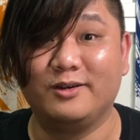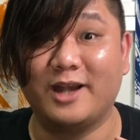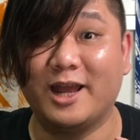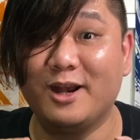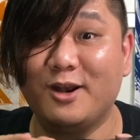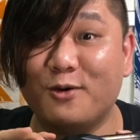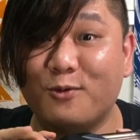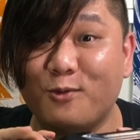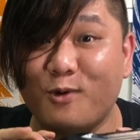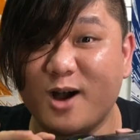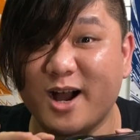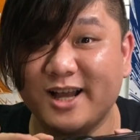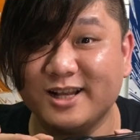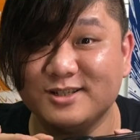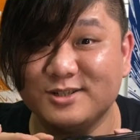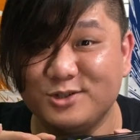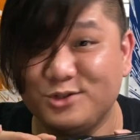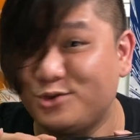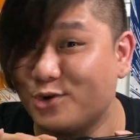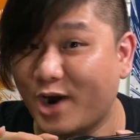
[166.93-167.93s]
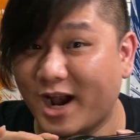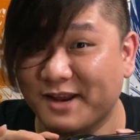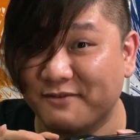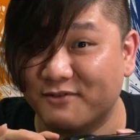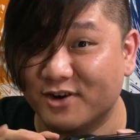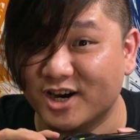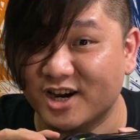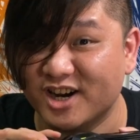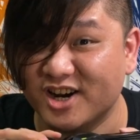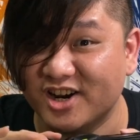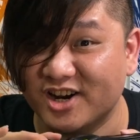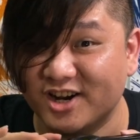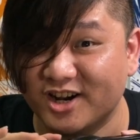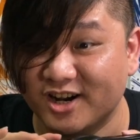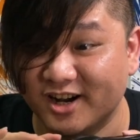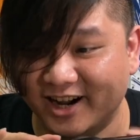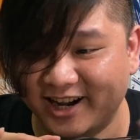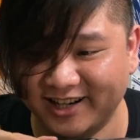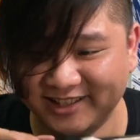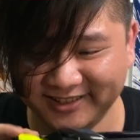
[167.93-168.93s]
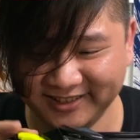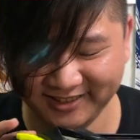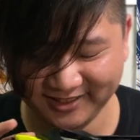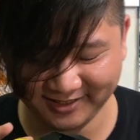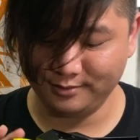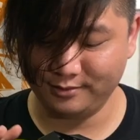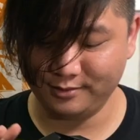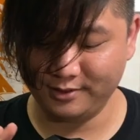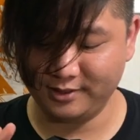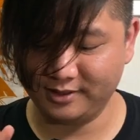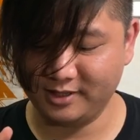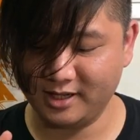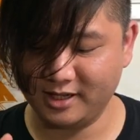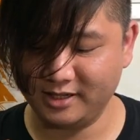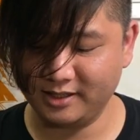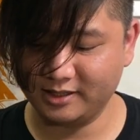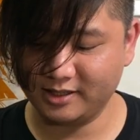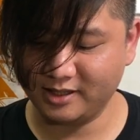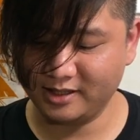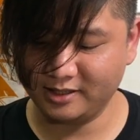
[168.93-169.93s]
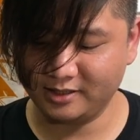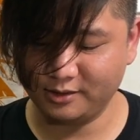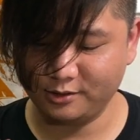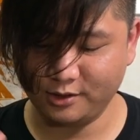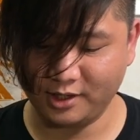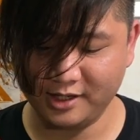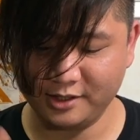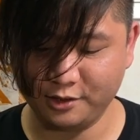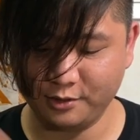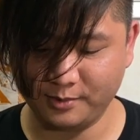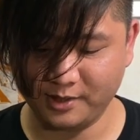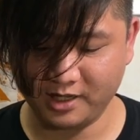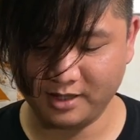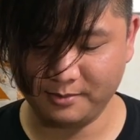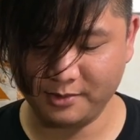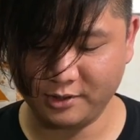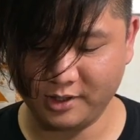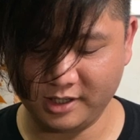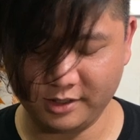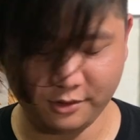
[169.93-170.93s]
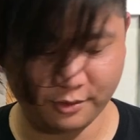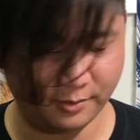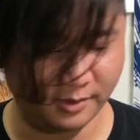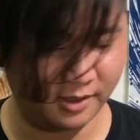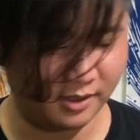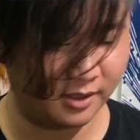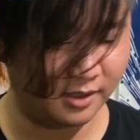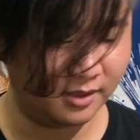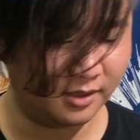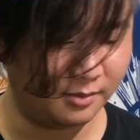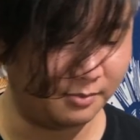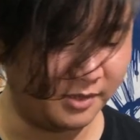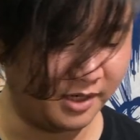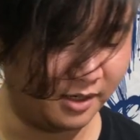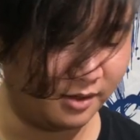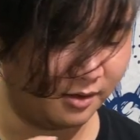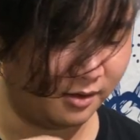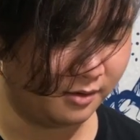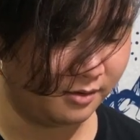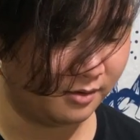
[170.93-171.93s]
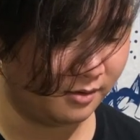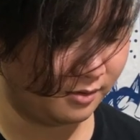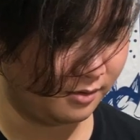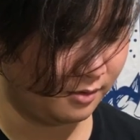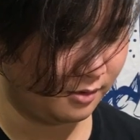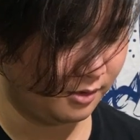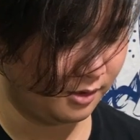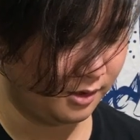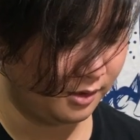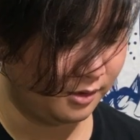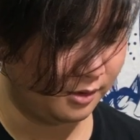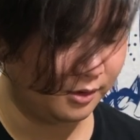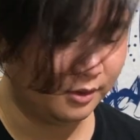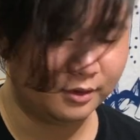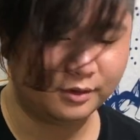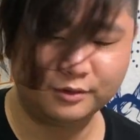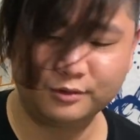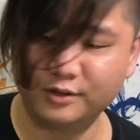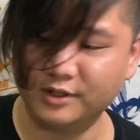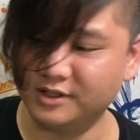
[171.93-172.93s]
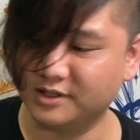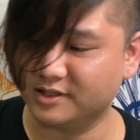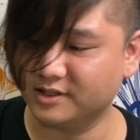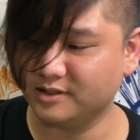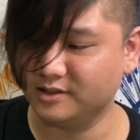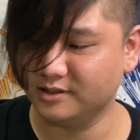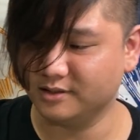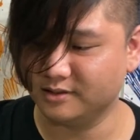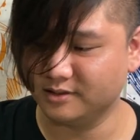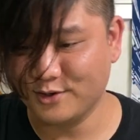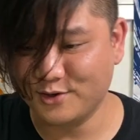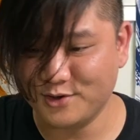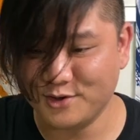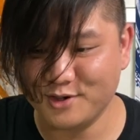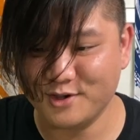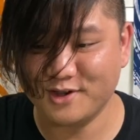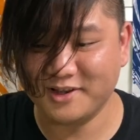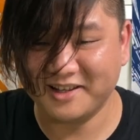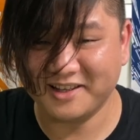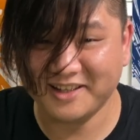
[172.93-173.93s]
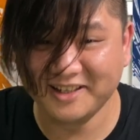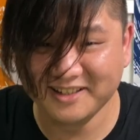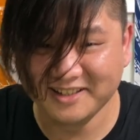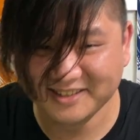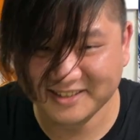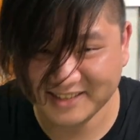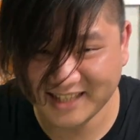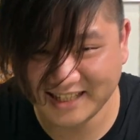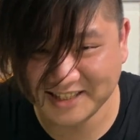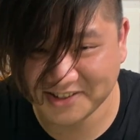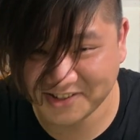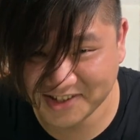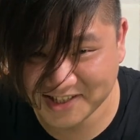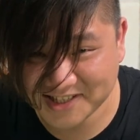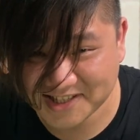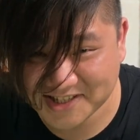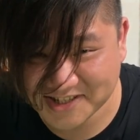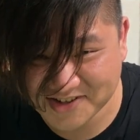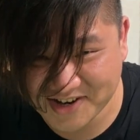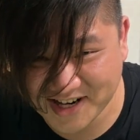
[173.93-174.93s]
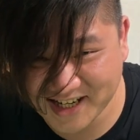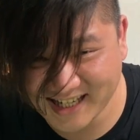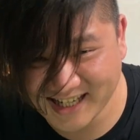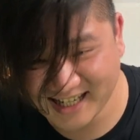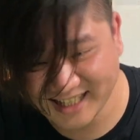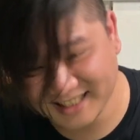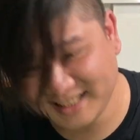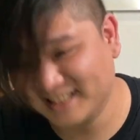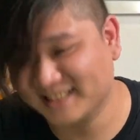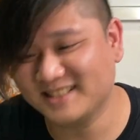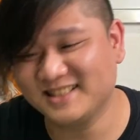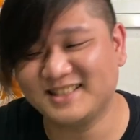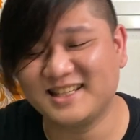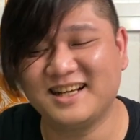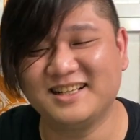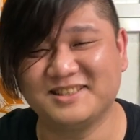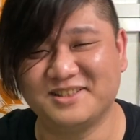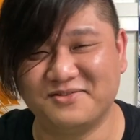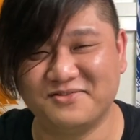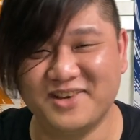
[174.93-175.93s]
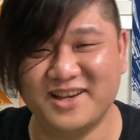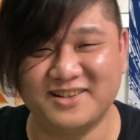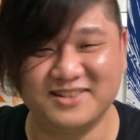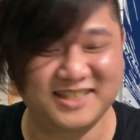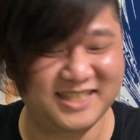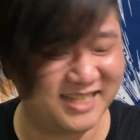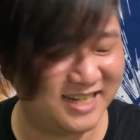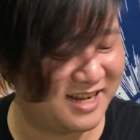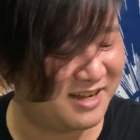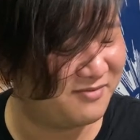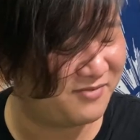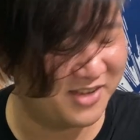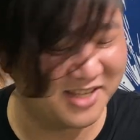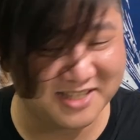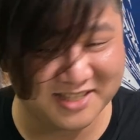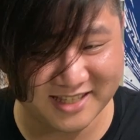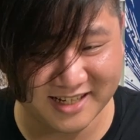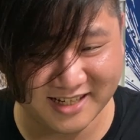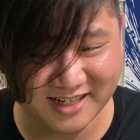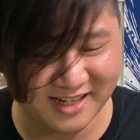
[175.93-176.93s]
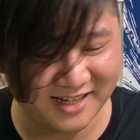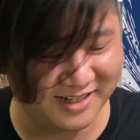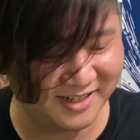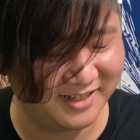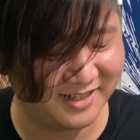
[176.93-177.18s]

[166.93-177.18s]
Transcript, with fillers: Little One Driver，所以它应该有按钮吧？它没有按钮吗？没有，所以是因为。大雄很喜欢看，可是大雄没有其他变身啊！